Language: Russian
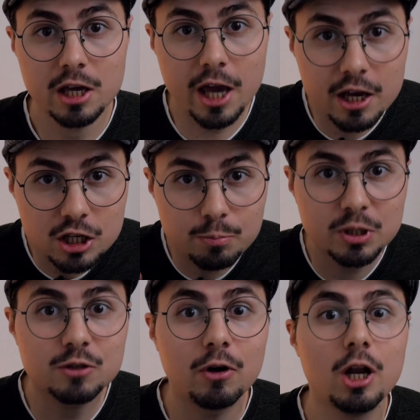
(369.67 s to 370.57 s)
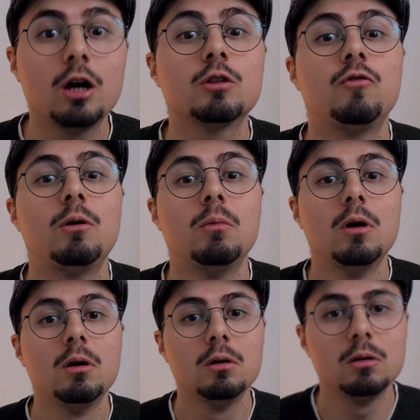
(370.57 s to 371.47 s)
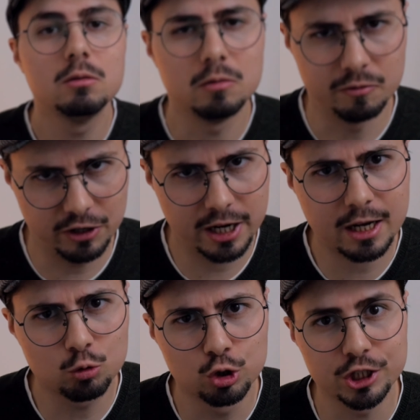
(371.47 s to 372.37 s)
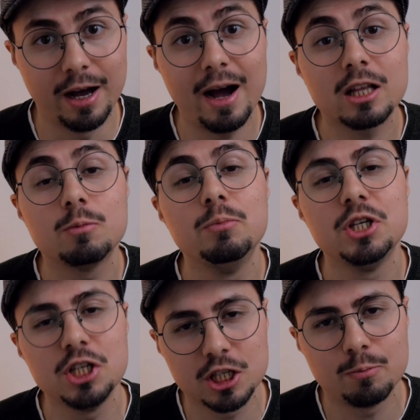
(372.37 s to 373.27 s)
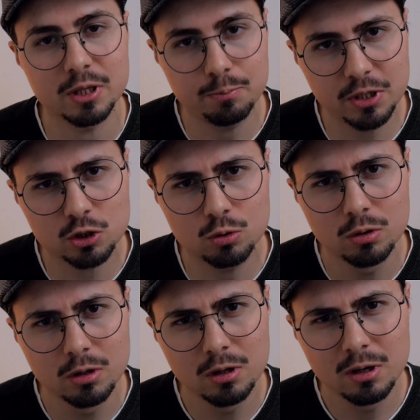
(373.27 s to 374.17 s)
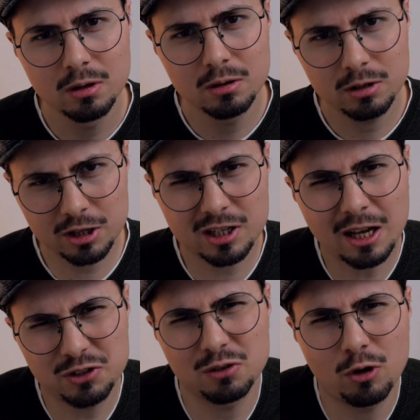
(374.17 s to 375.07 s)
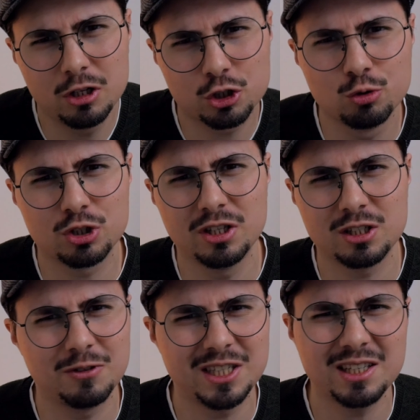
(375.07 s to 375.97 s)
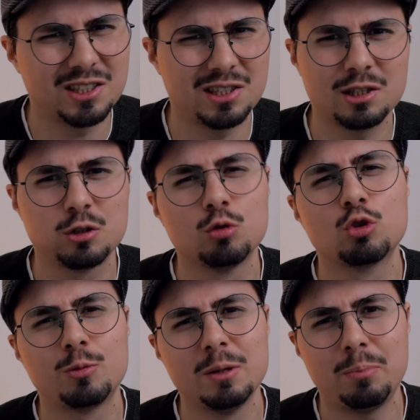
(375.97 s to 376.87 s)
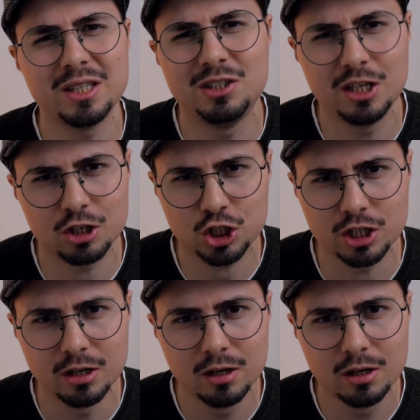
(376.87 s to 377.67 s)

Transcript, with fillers: И они позволяют вам великодушно отменить подписку. Иногда всего лишь нужно связаться со службой поддержки.